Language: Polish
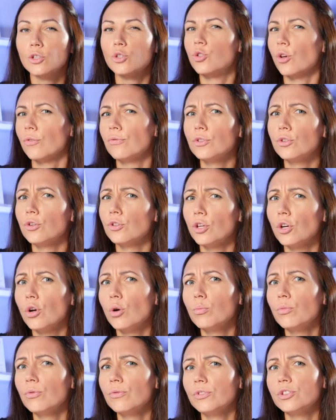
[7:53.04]
co wy do
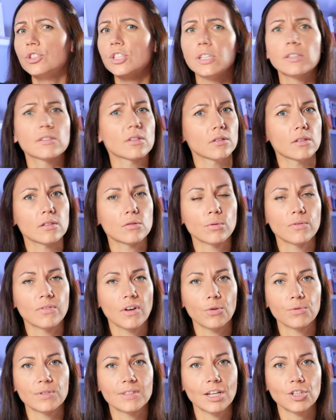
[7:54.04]
niego mówicie i co te
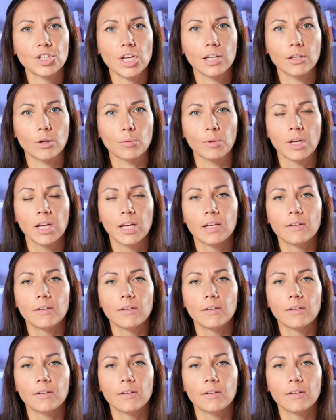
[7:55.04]
słowa oznaczają.